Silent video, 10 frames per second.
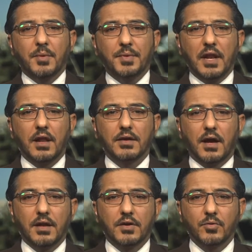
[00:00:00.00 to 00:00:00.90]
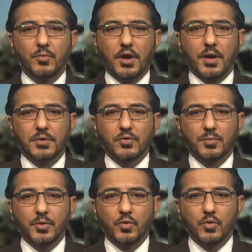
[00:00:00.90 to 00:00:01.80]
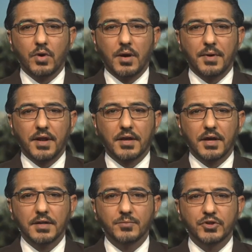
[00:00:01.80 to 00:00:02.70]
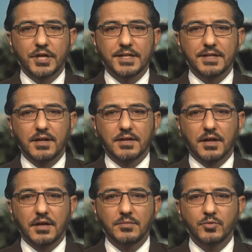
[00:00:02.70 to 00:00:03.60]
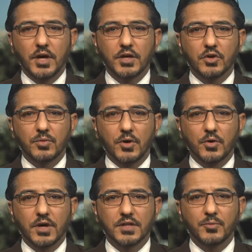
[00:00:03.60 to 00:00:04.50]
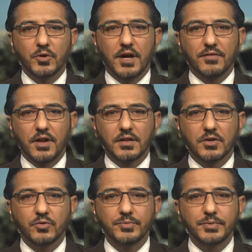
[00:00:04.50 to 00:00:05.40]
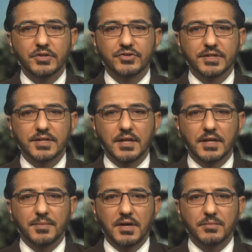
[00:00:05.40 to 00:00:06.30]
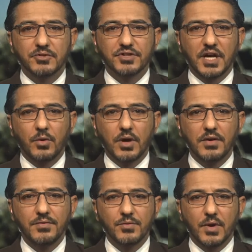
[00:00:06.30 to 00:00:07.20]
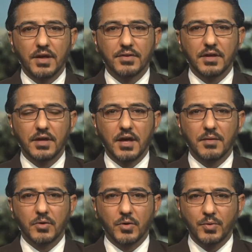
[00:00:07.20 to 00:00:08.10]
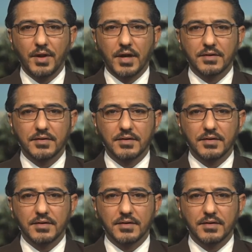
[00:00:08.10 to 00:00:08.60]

من الله عليكم ورحمة منه وبركات مشاهدينا الكرام نحييكم ونقدم لحضراتكم نشرة الأخبار من شيعة ويفز وهذه أهم العنوانات